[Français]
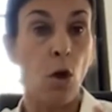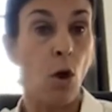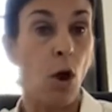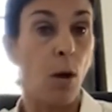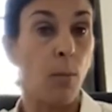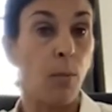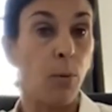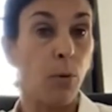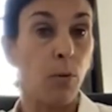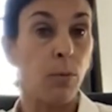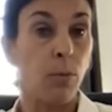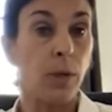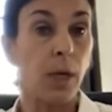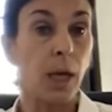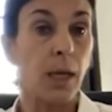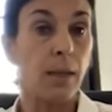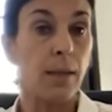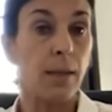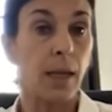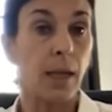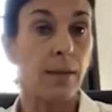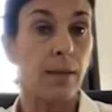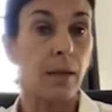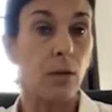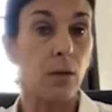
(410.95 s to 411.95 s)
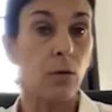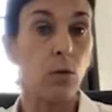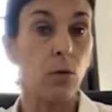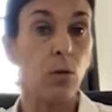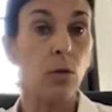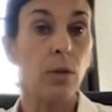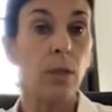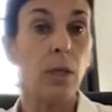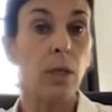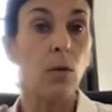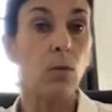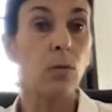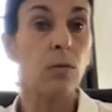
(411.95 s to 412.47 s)
un premier état des
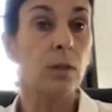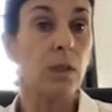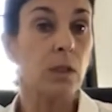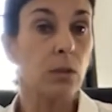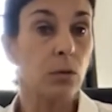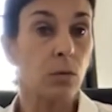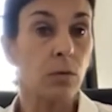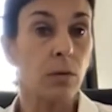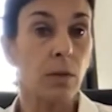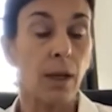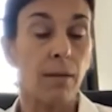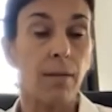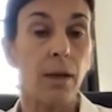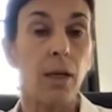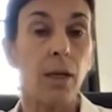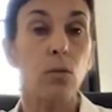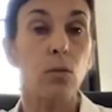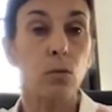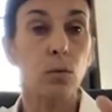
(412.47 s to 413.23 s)
lieux des conditions de travail